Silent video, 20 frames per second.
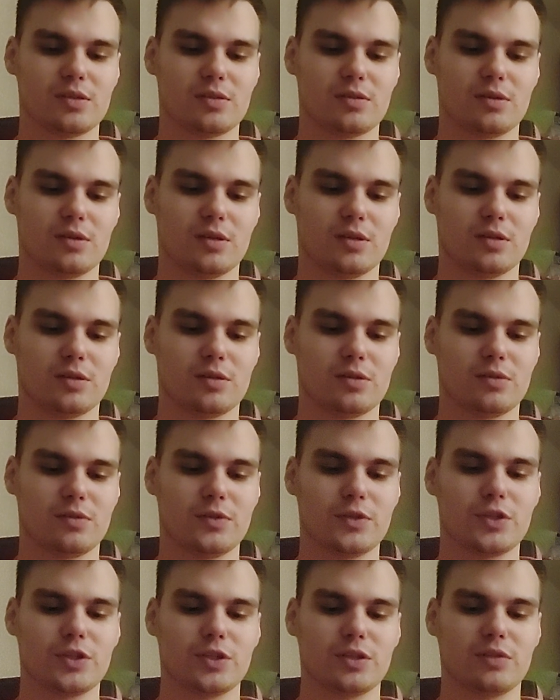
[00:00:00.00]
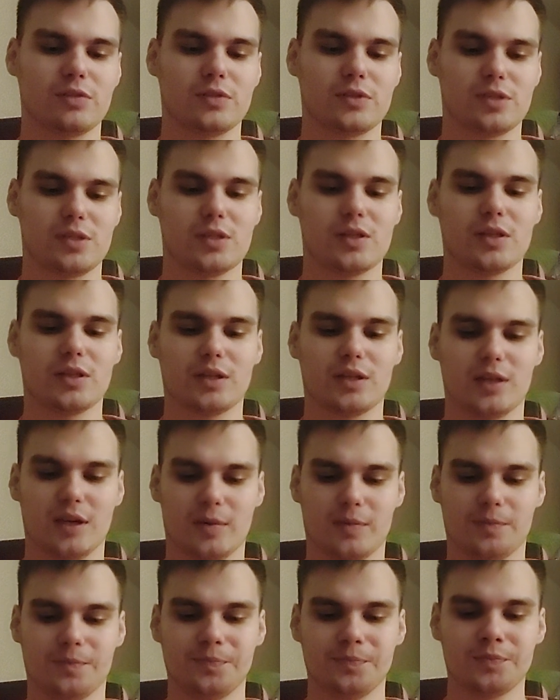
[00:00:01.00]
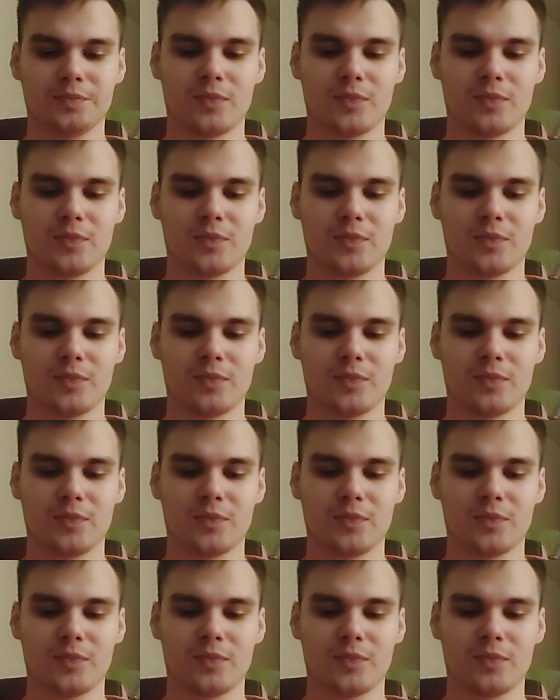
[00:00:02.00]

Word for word: э, свыше 20 кг,